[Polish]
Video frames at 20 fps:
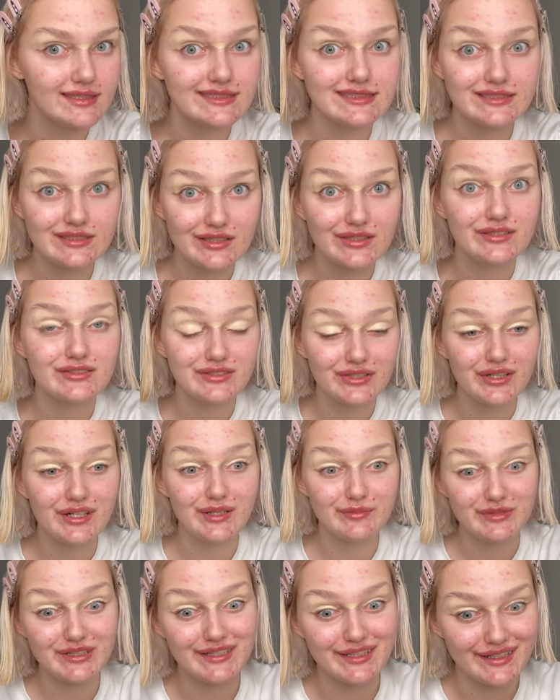no trochę
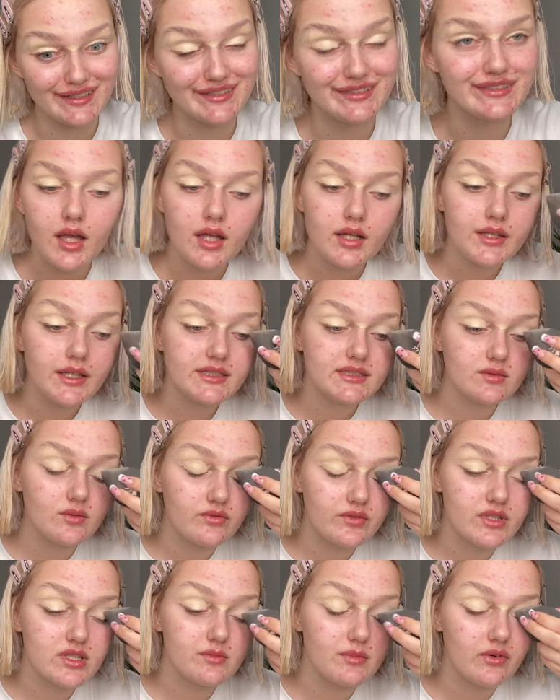mija. Nie chcę
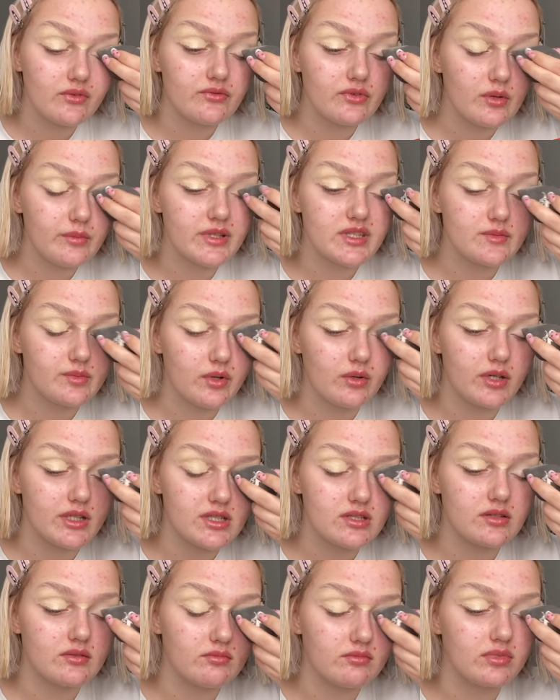mówić, że mam fobię
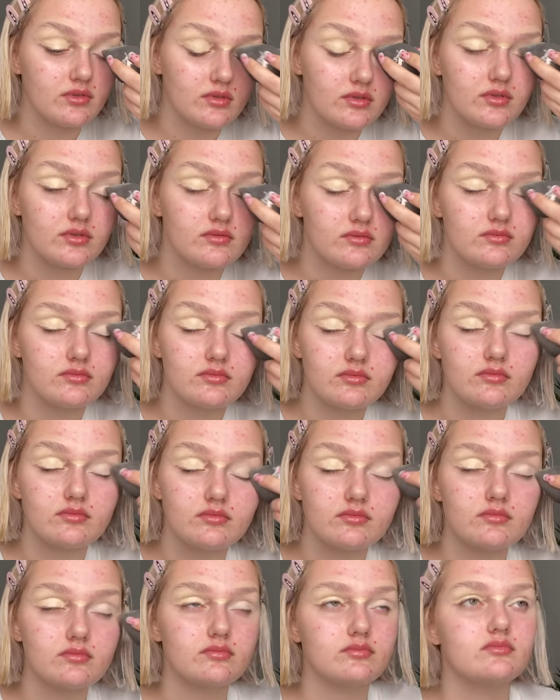społeczną, bo
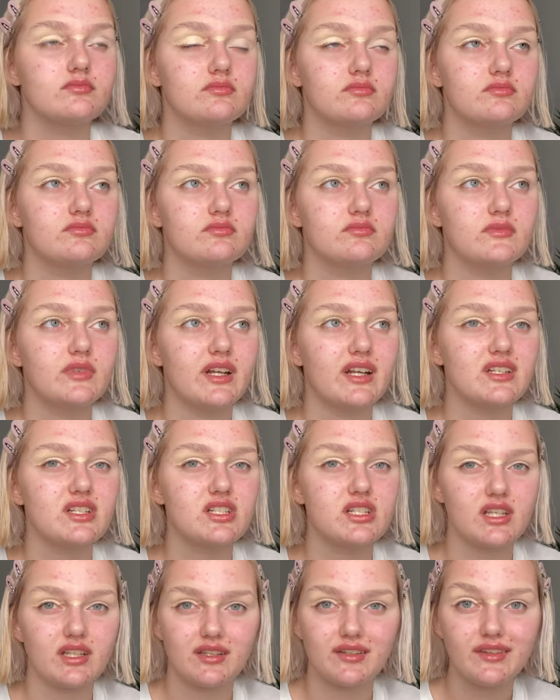
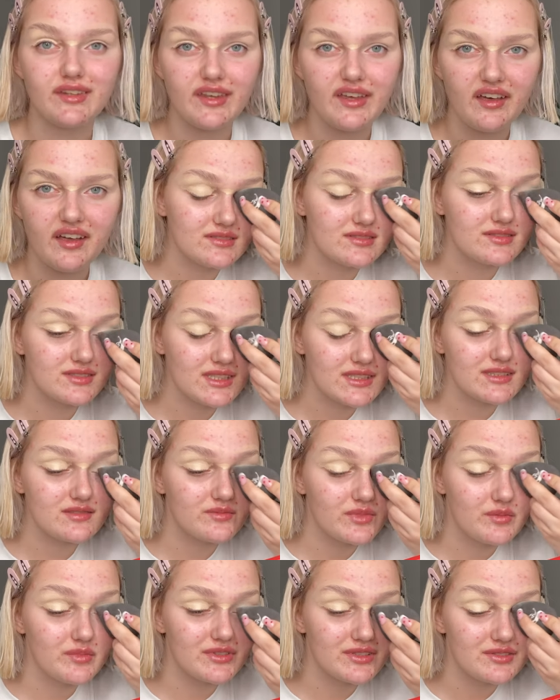raczej nie. Czasem
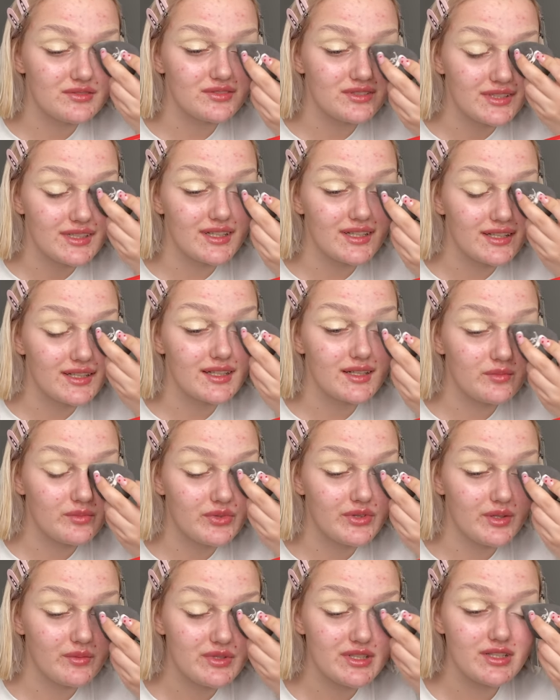po prostu się
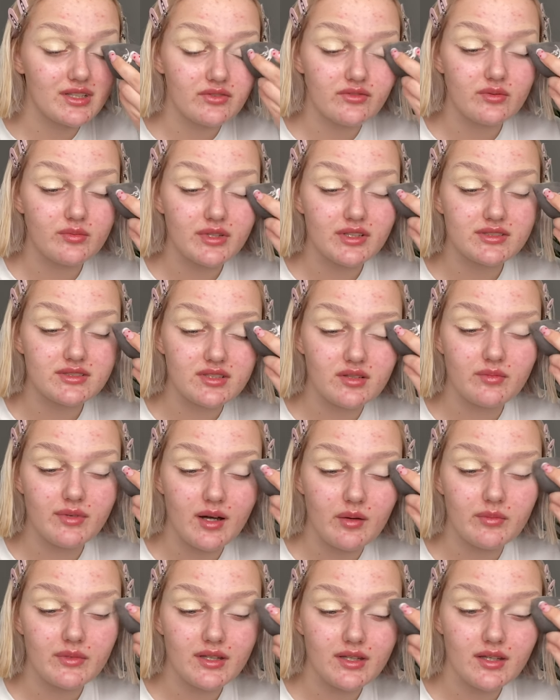krępuję przed nowymi
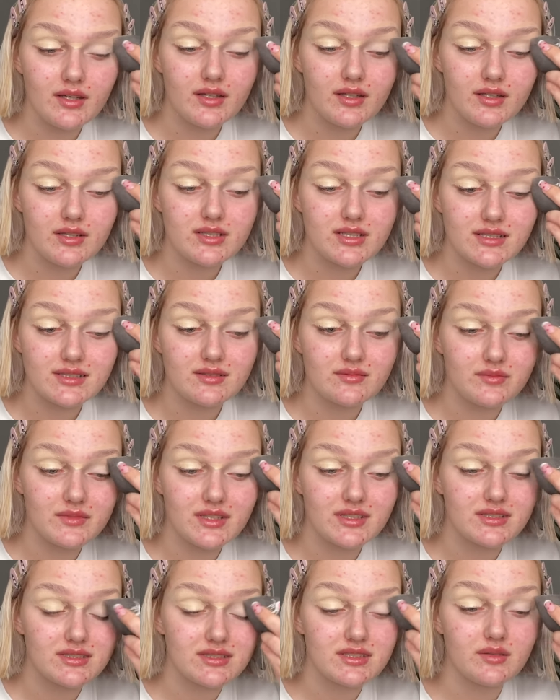osobami i czasem
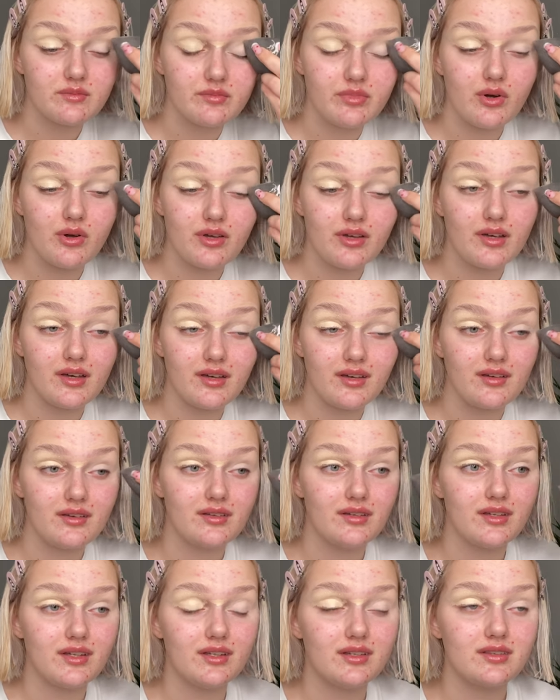też się boję
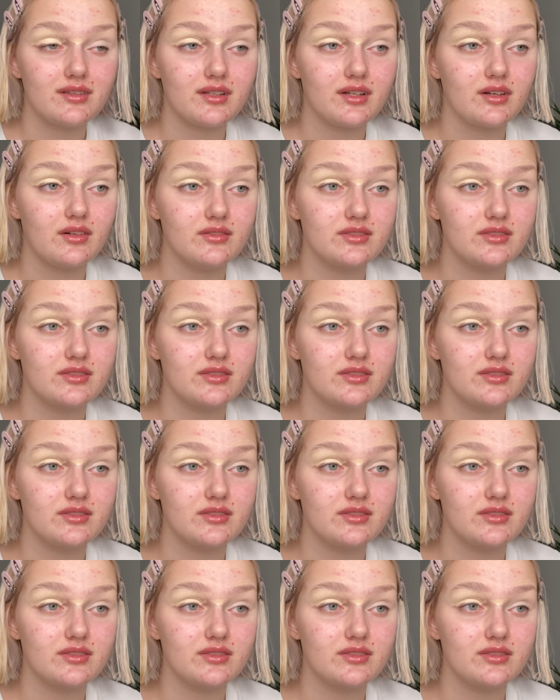innych